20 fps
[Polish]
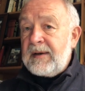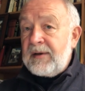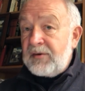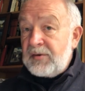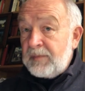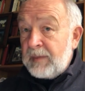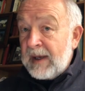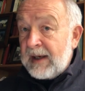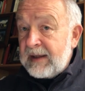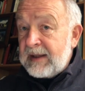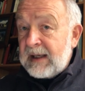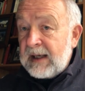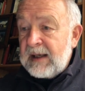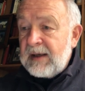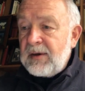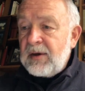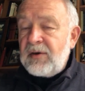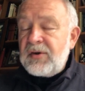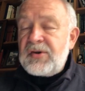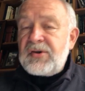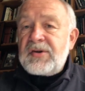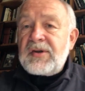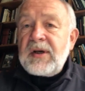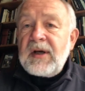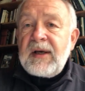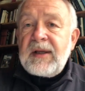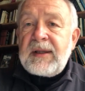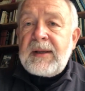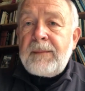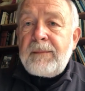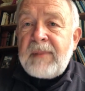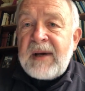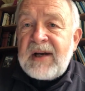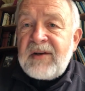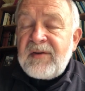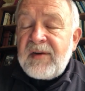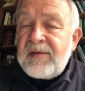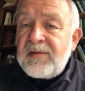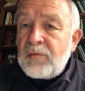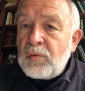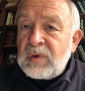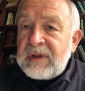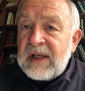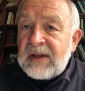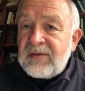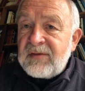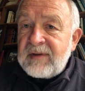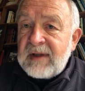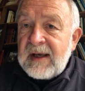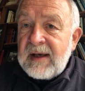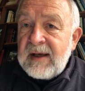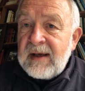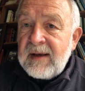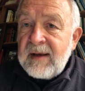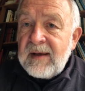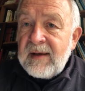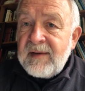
śmiertelność, tym bardziej skuteczne